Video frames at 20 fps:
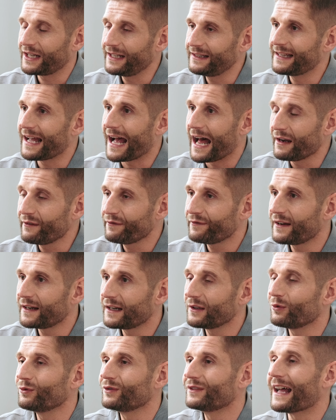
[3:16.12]
Schritte
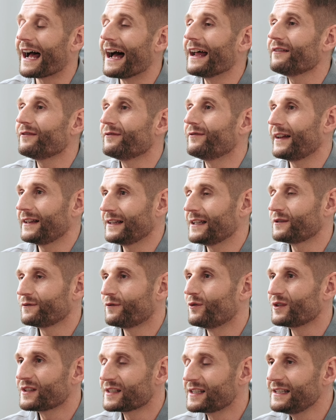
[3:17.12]
anfangen und dann, wenn das
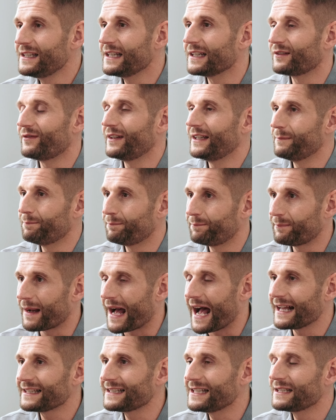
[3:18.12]
funktioniert, wenn die
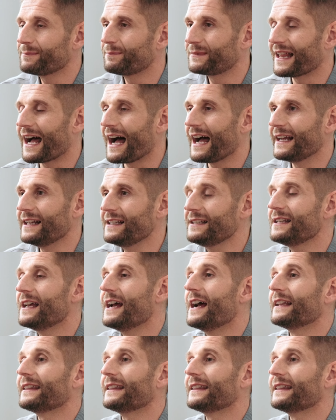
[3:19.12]
Basis da ist,